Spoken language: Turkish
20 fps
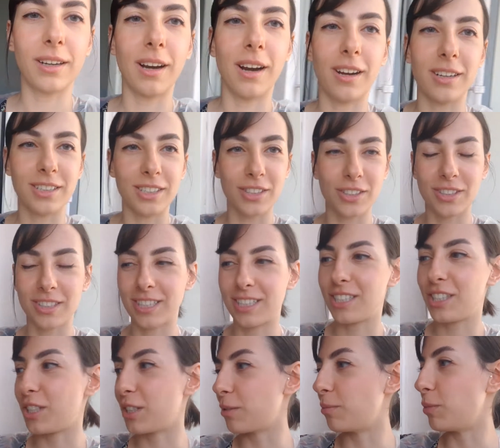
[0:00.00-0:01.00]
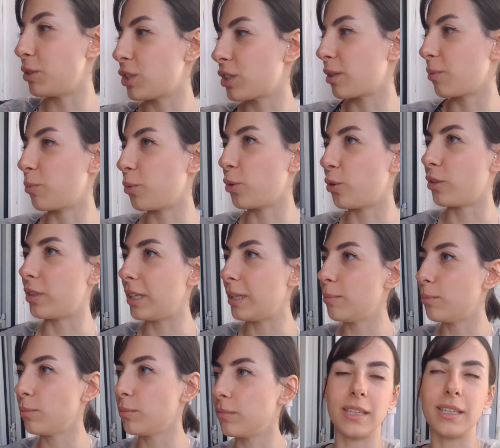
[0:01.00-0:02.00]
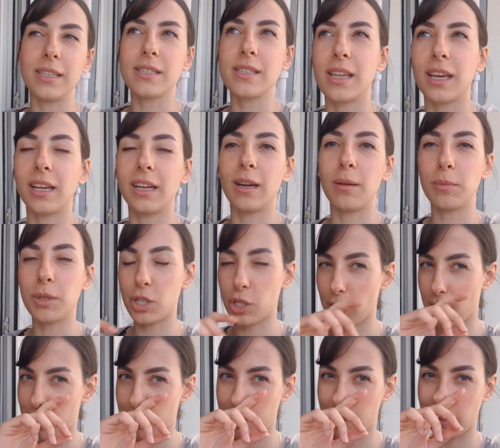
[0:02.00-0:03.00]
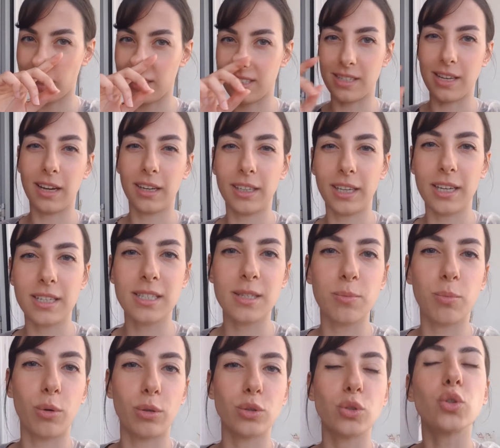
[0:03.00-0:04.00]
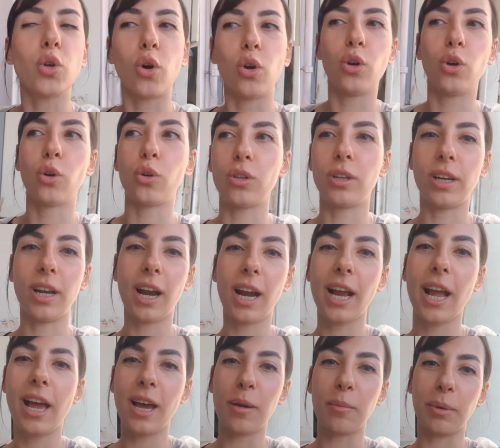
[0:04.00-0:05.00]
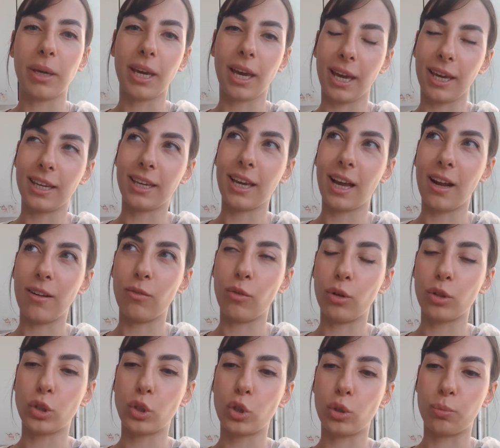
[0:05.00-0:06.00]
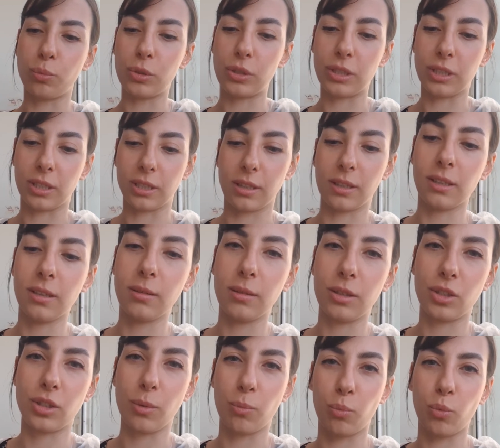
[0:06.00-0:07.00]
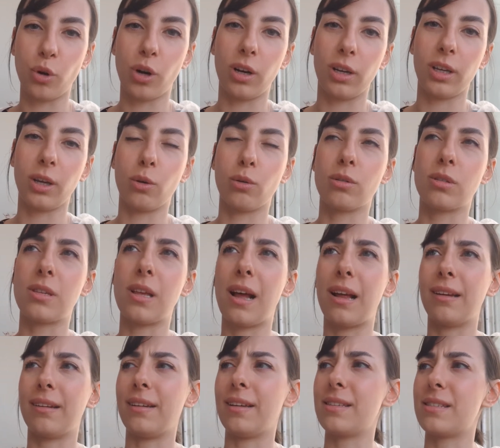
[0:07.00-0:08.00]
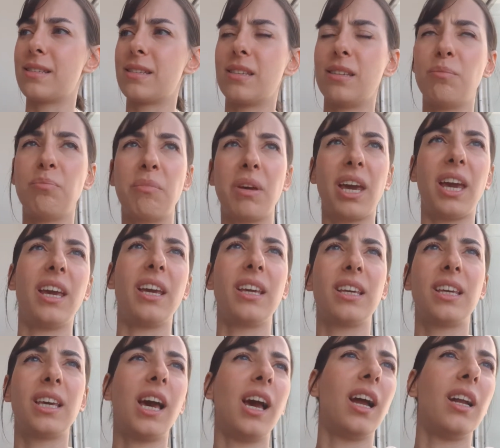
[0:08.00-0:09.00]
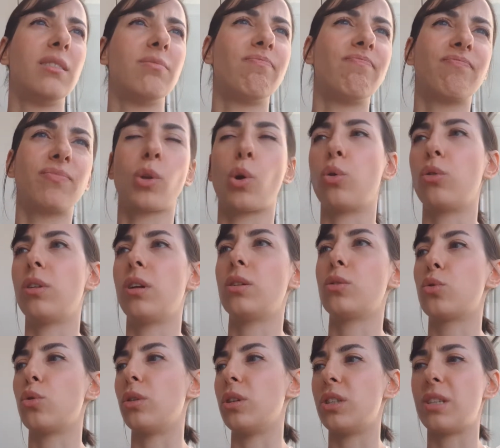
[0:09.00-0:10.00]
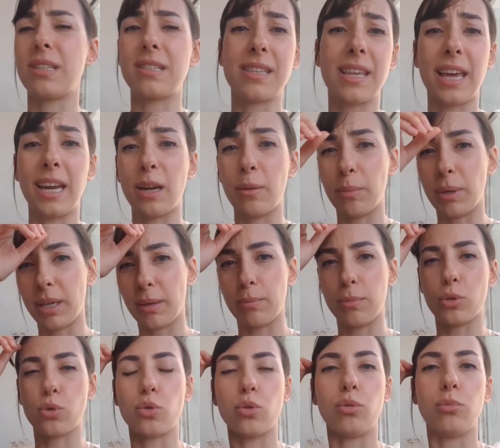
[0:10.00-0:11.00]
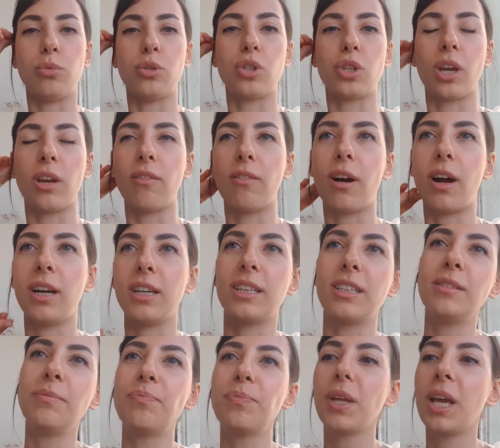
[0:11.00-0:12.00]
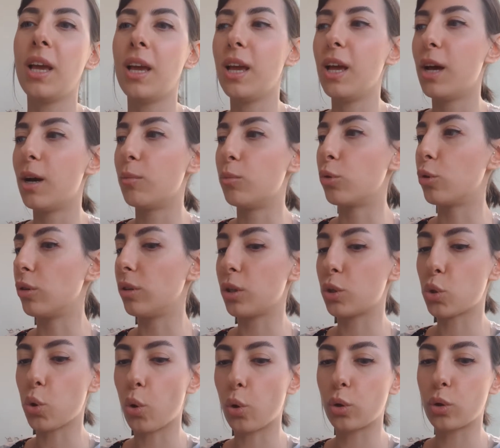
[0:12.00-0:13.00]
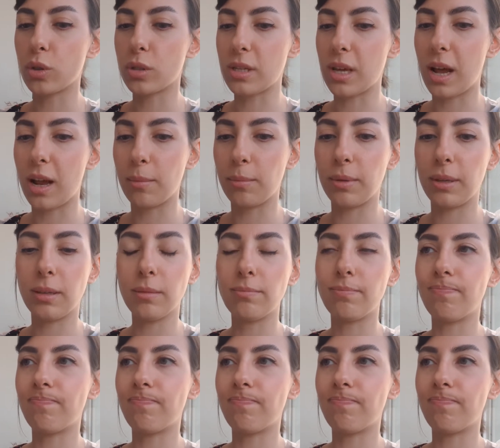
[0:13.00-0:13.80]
karşınıza çıkmış gibi olayım. Instagram'da şansa gezerken sponsorlu olarak bir heykel workshopu çıktı. İşte bu aya özel resim, heykel, ondan sonra işte seramik bir sürü bir şey vardı. Bugün de çok güzel bir